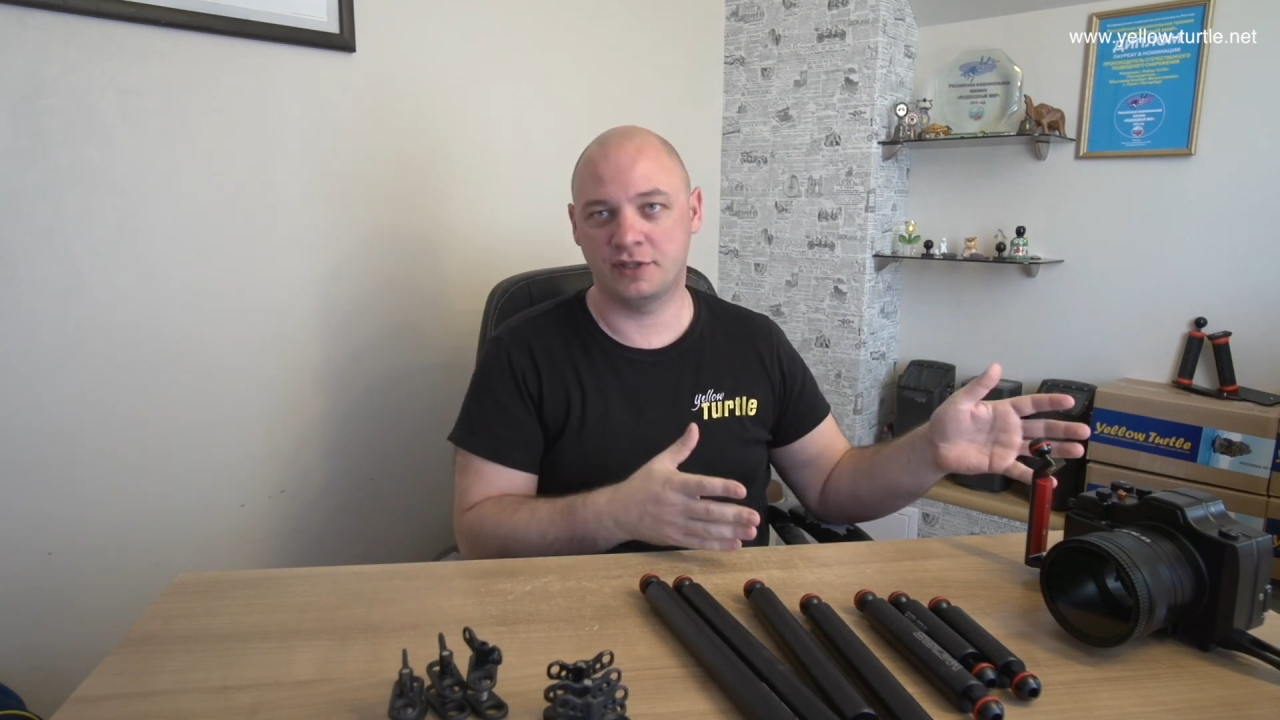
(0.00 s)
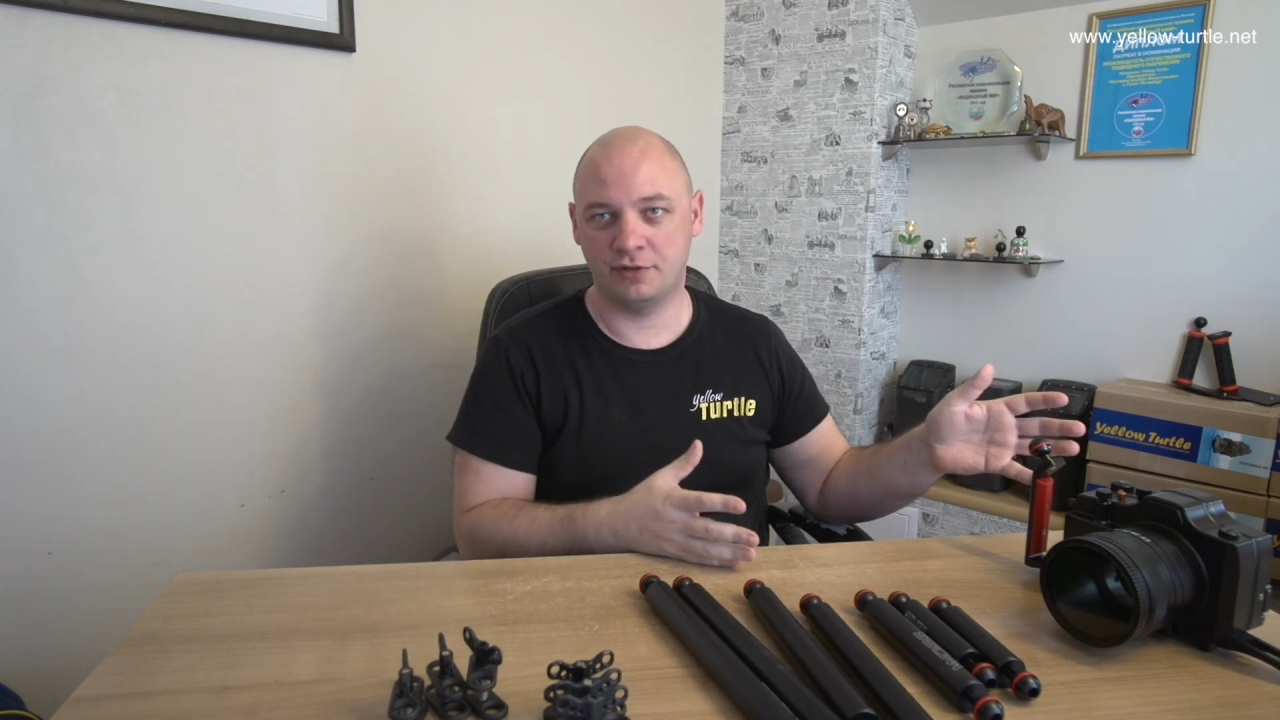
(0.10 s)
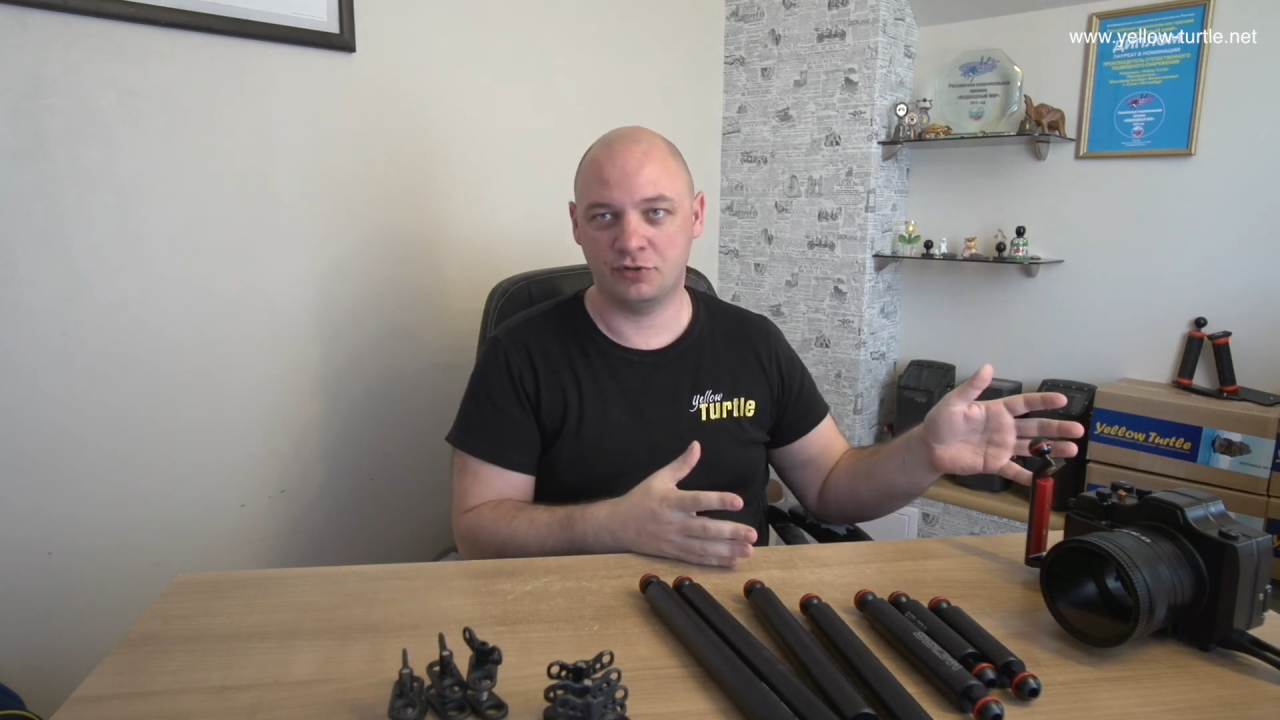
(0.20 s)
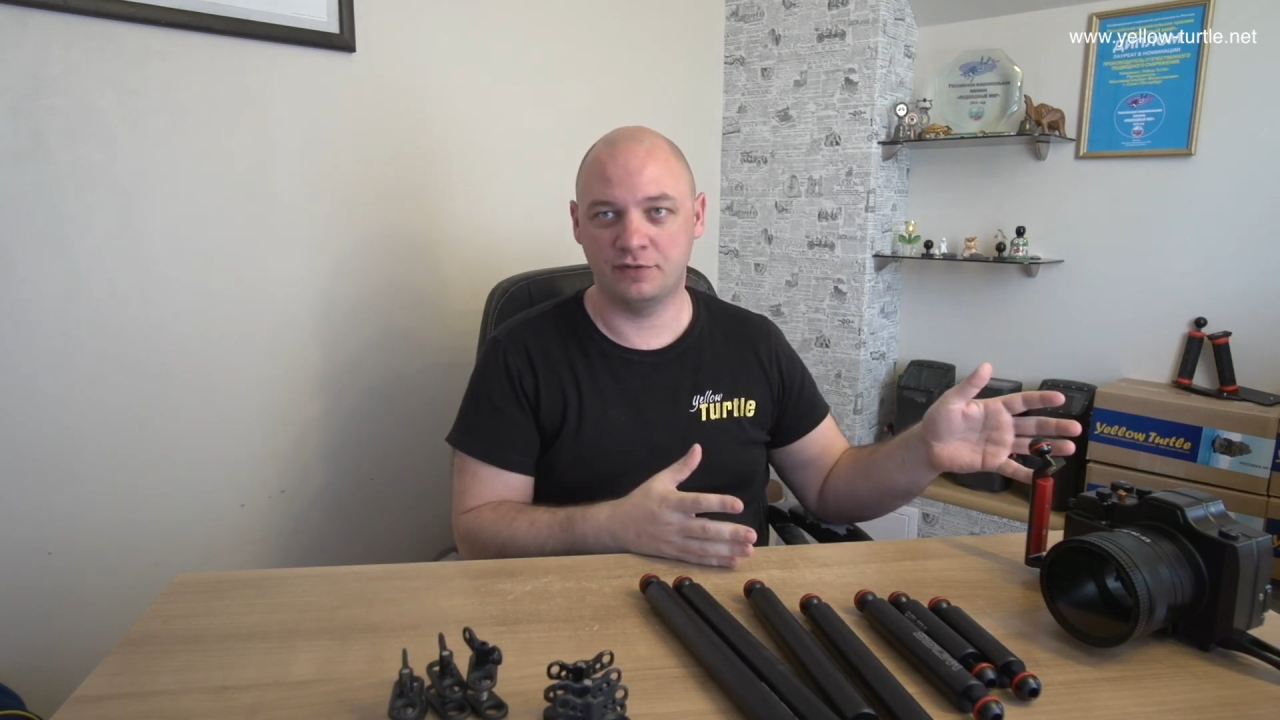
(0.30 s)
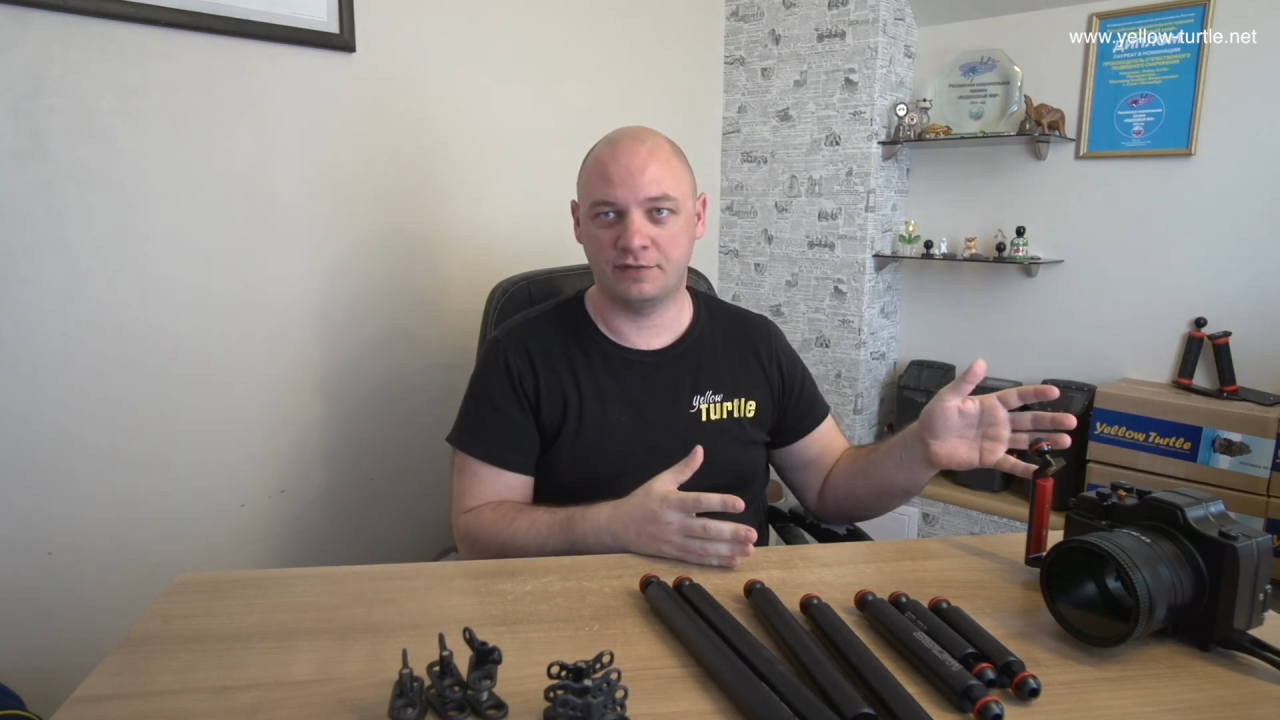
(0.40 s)

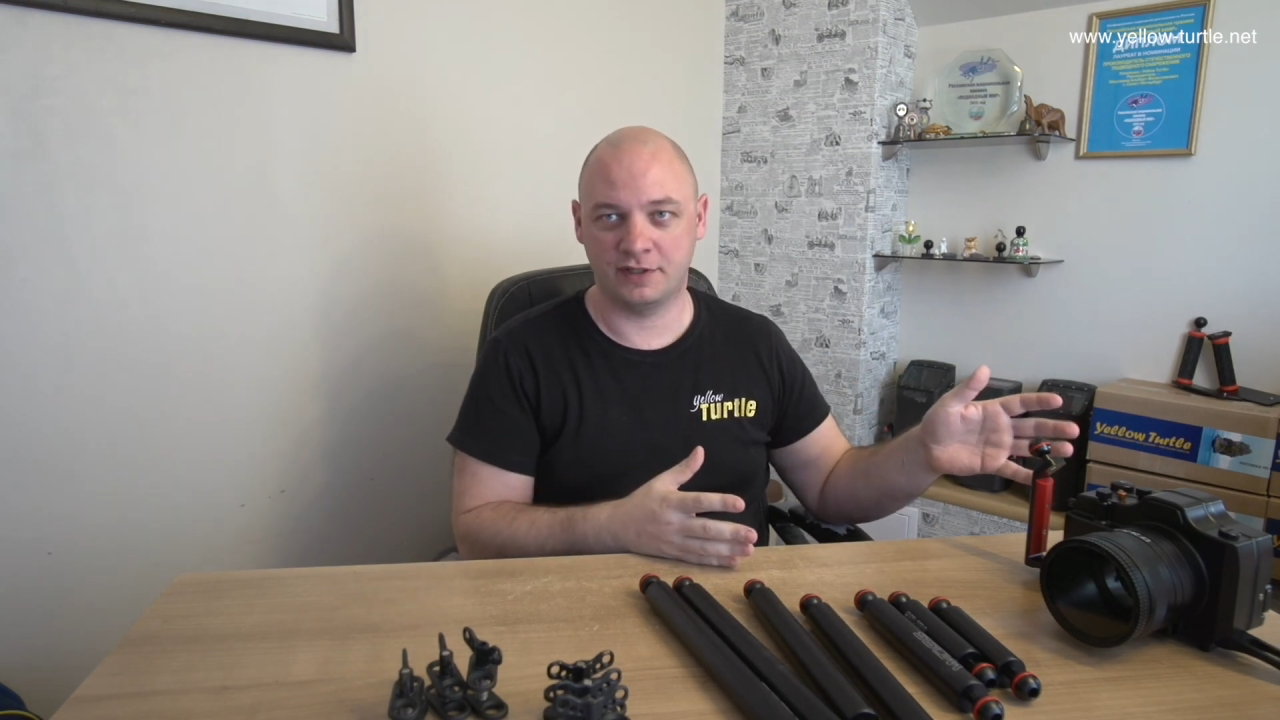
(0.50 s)
заложено в